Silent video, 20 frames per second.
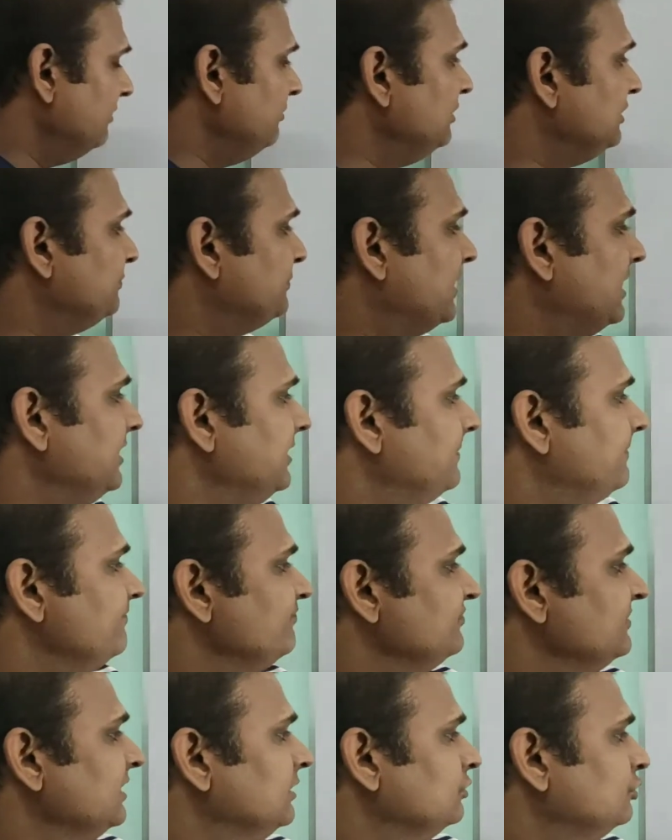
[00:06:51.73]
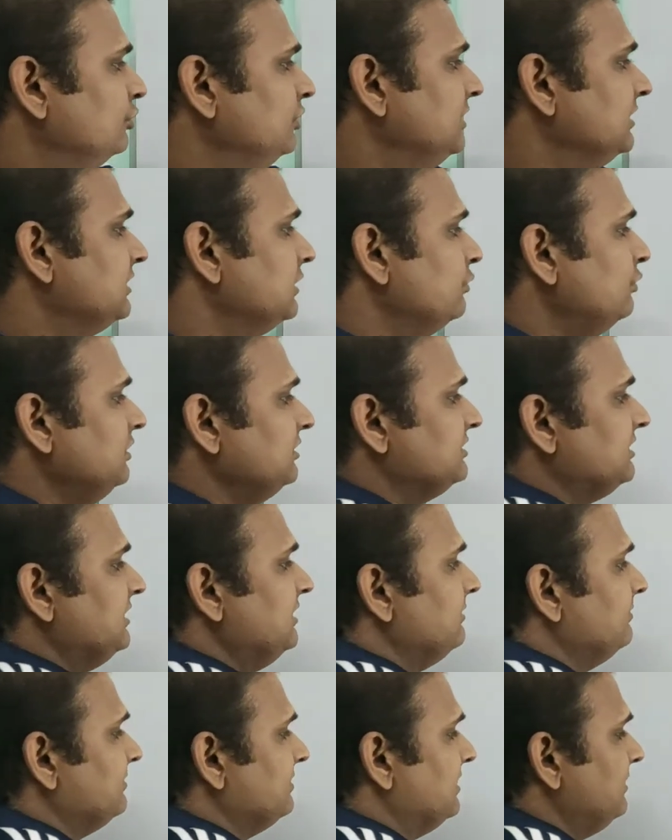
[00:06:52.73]
लिमिट फाइव तो ये केवल
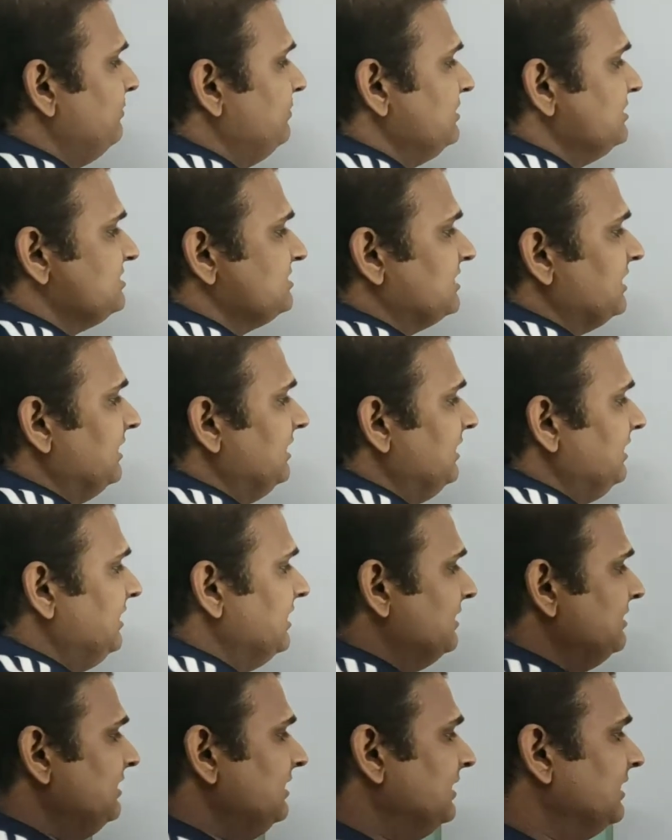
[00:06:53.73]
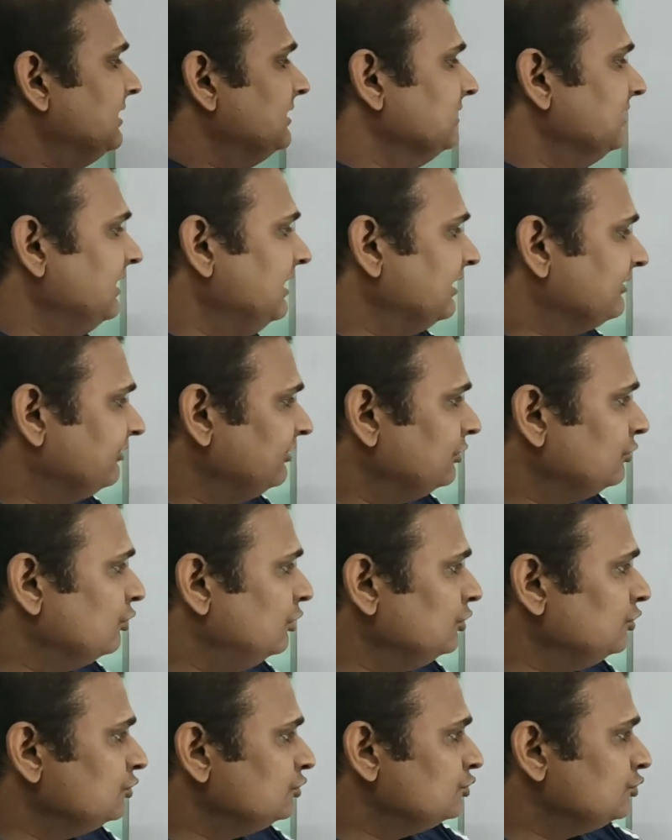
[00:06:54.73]
इतने के बीच का एरिया देगा एक्स
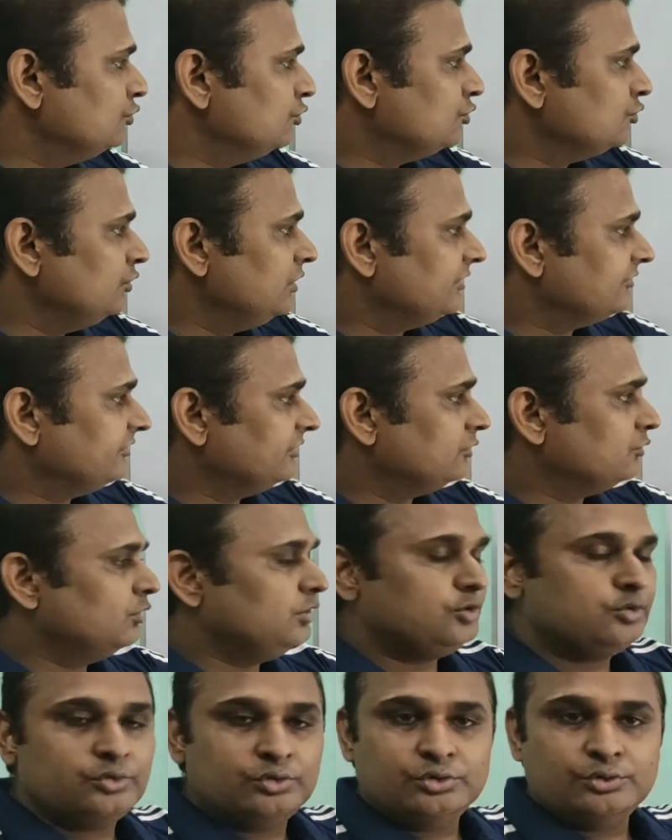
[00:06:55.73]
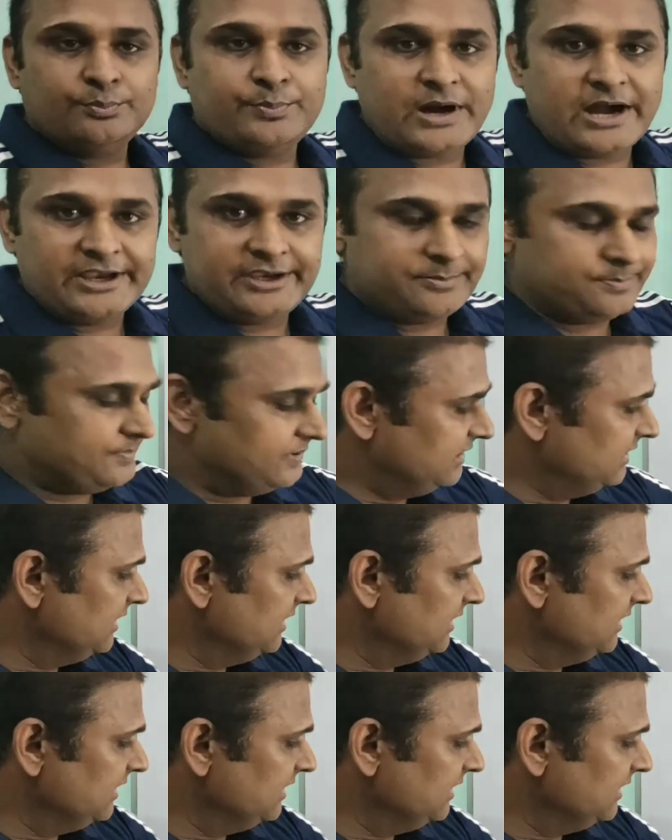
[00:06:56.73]
इक्वल टू टू टू एक्स इक्वल टू फाइव